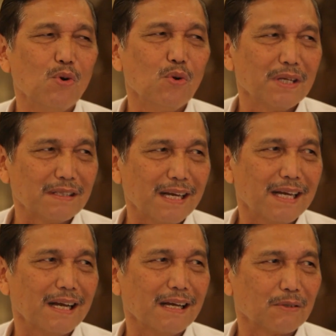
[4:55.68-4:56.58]
bodohnya
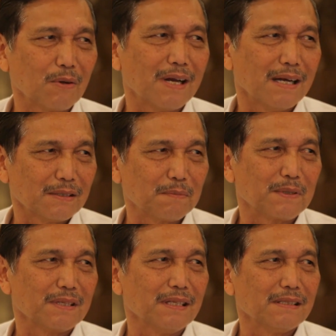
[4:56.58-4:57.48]
saya seorang
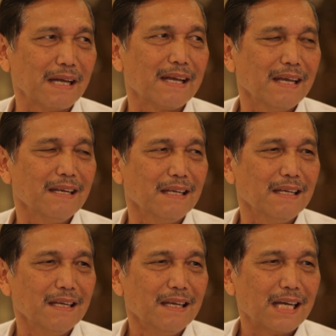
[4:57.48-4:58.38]
seperti saya ini
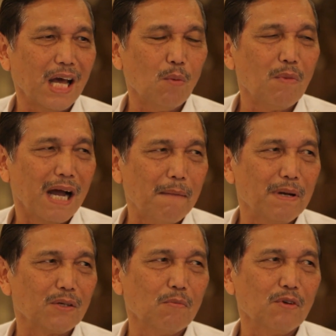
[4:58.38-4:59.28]
hmm. kalau
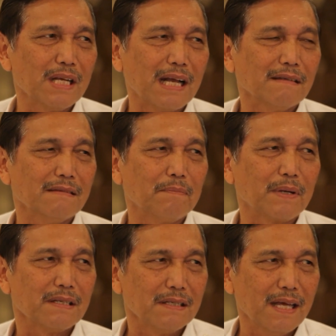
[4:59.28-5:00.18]
menghambat komunikasi
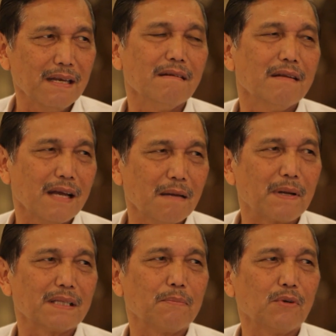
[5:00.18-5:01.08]
presiden dengan
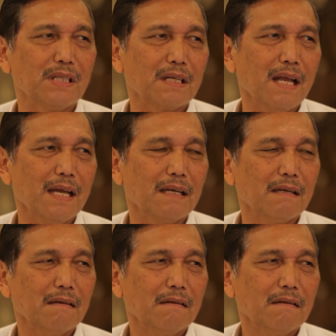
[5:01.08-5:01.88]
partai politik lain.